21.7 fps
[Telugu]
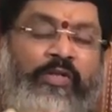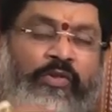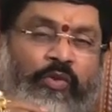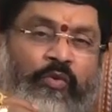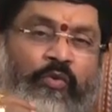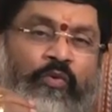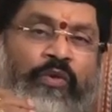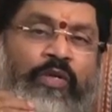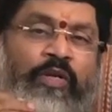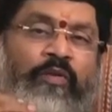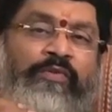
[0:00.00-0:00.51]

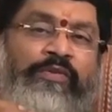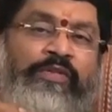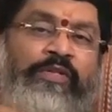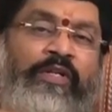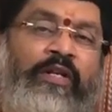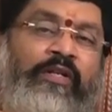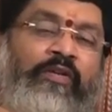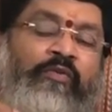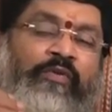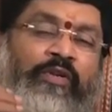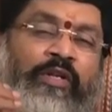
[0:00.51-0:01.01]
చదువుకునే
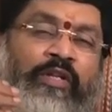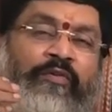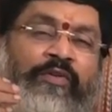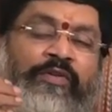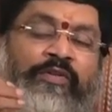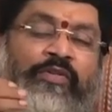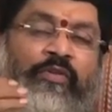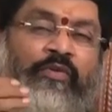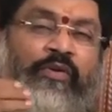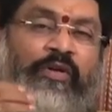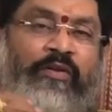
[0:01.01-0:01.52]
విద్యార్థికి
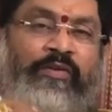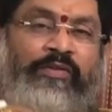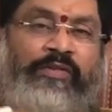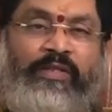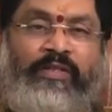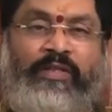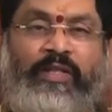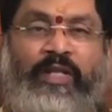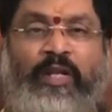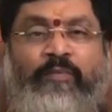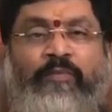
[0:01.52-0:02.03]
ఉన్నతమైన చదువు
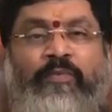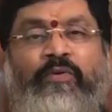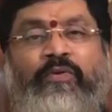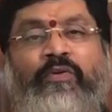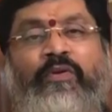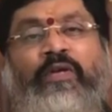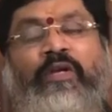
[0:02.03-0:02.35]
కావాల్సిన ధనము